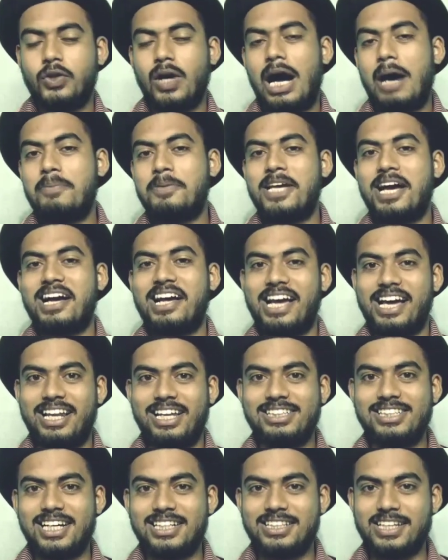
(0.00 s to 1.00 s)
तो आप क्या
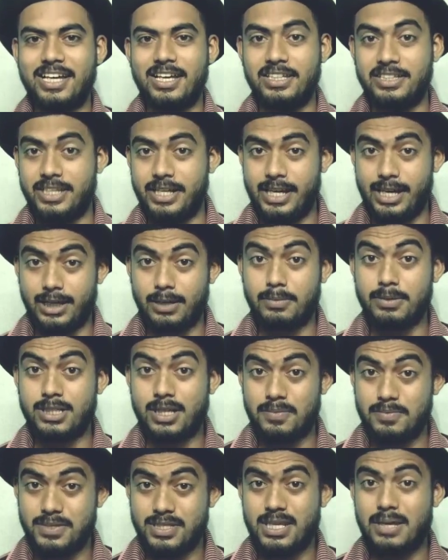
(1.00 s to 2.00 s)
कहना चाहते हैं ये एक
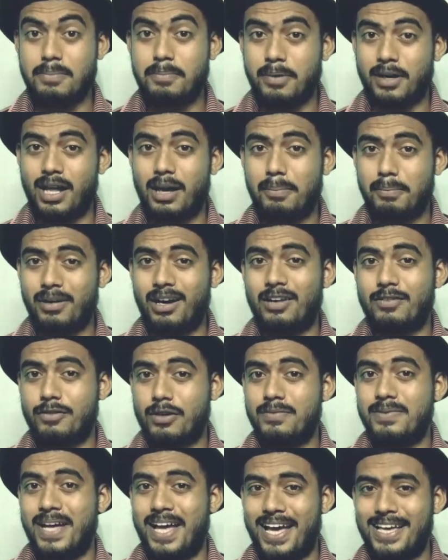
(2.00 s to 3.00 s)
सबसे बड़ा
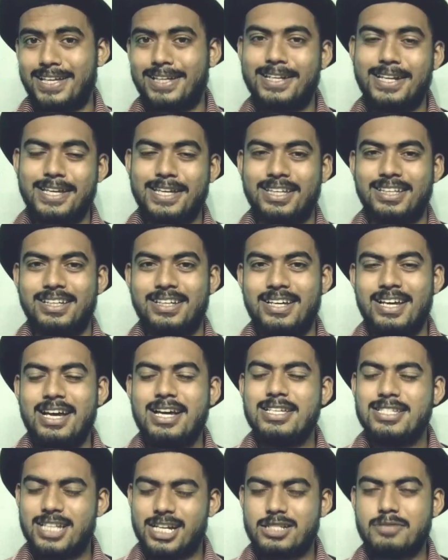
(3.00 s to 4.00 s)
प्लेटफॉर्म है या नहीं
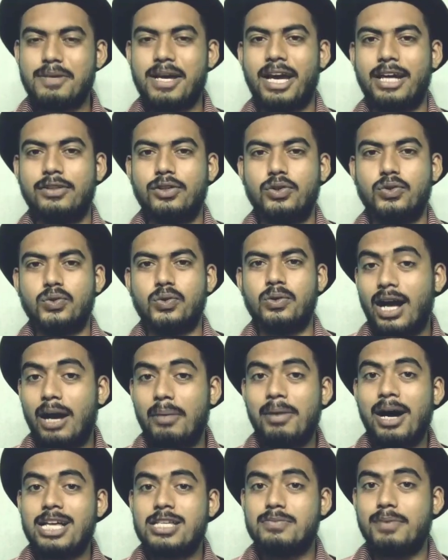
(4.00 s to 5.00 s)
सच में है दोस्तों
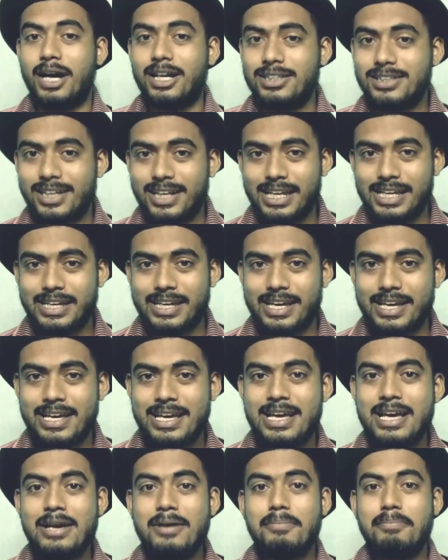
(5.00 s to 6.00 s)
हम आज बात करेंगे
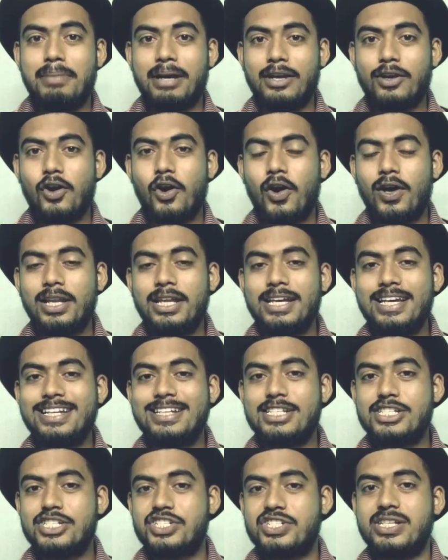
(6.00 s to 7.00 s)
बंगाली
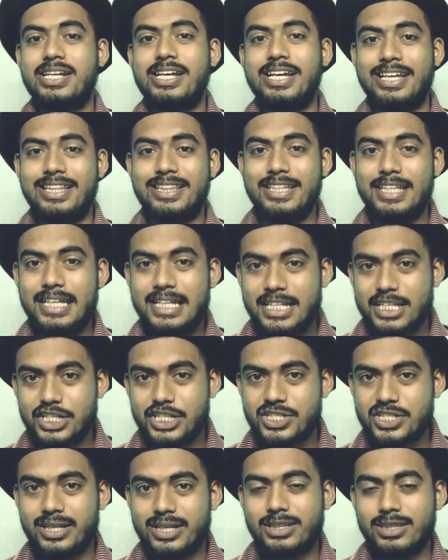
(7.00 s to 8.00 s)
इंडस्ट्री हिंदी
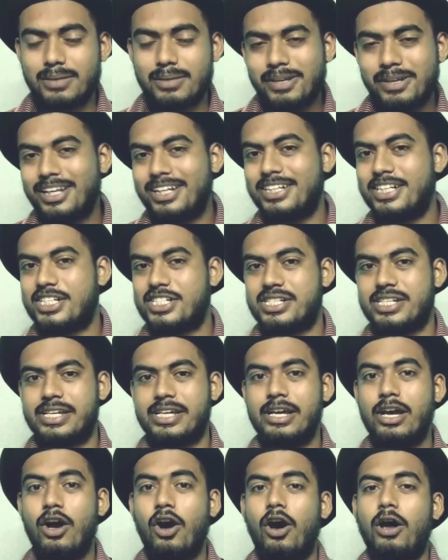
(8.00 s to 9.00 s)
इंडस्ट्री तमिल
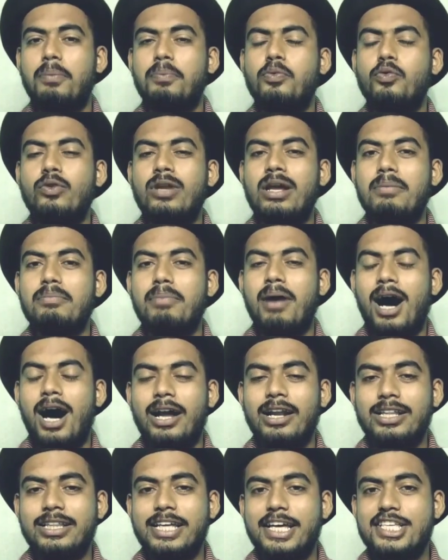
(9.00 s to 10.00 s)
इंडस्ट्री और पूरे
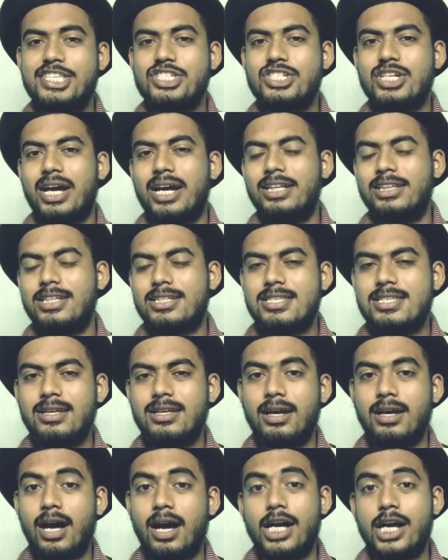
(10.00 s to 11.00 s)
भारत के चहित
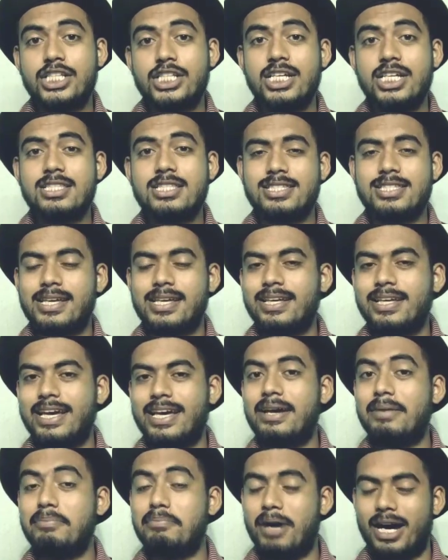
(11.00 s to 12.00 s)
सिंगर अरिजीत सिंह
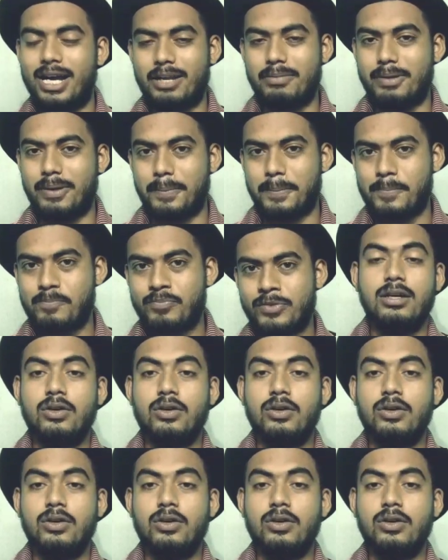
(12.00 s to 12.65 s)
के बारे में